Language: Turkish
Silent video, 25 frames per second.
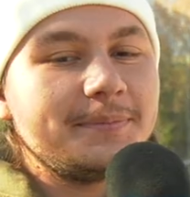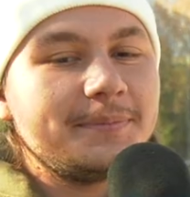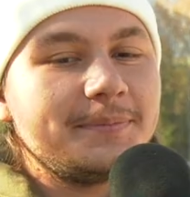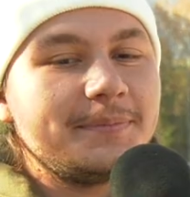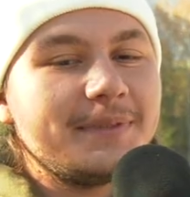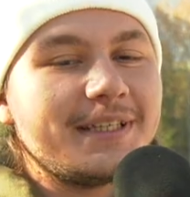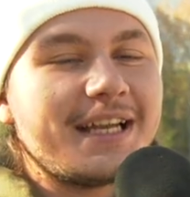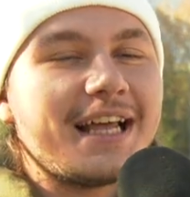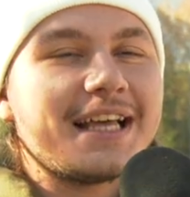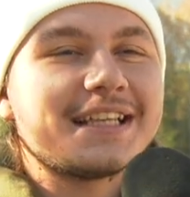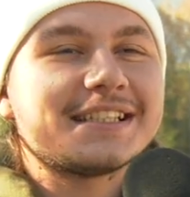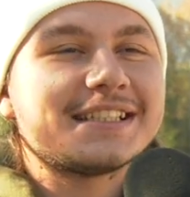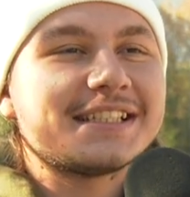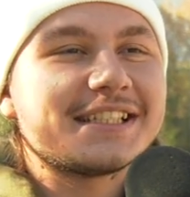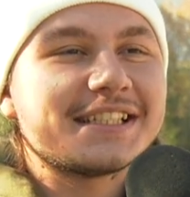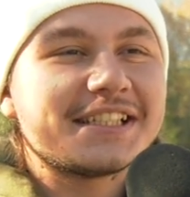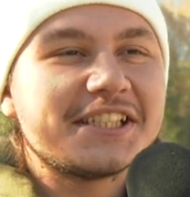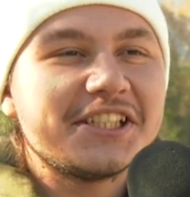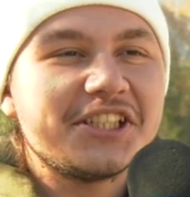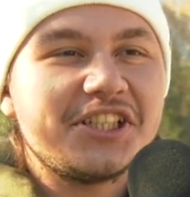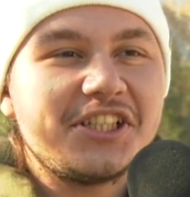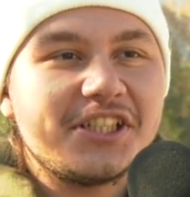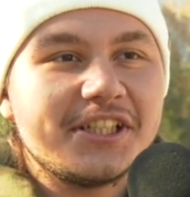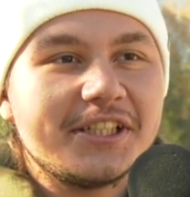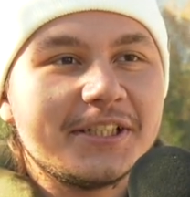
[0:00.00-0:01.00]
Biraz
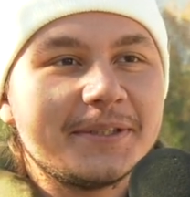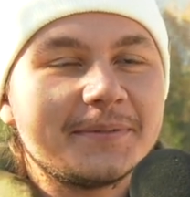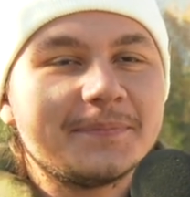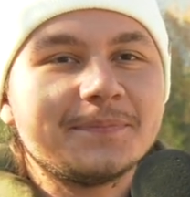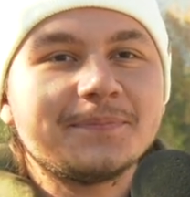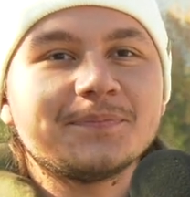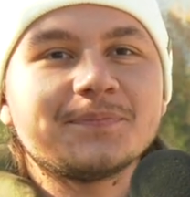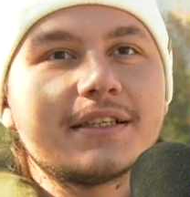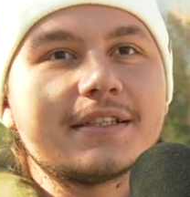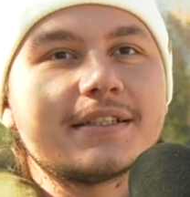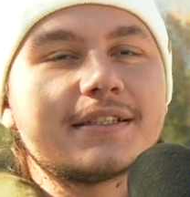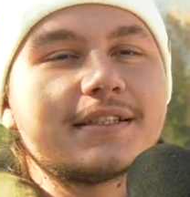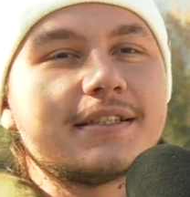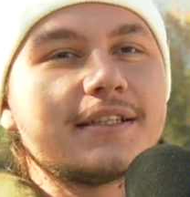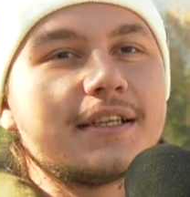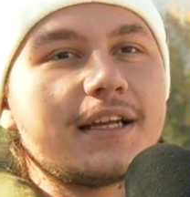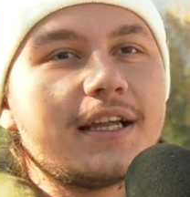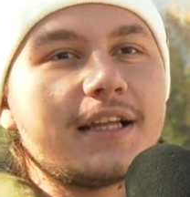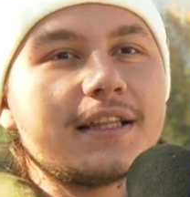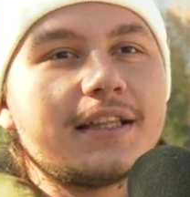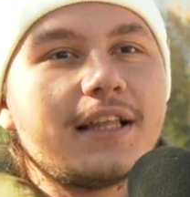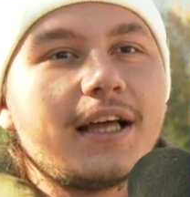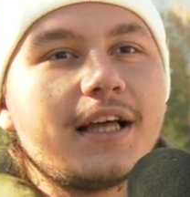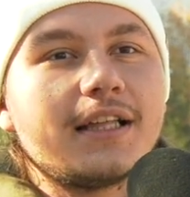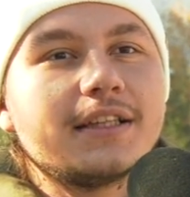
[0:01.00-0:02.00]
sıkıcı,
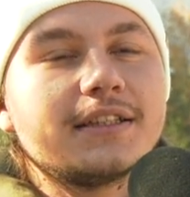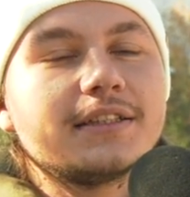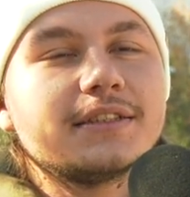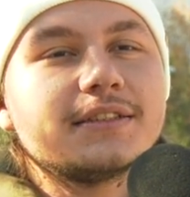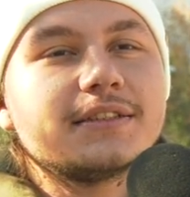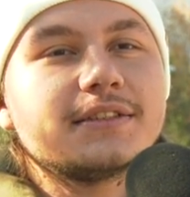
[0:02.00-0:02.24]
sıradan,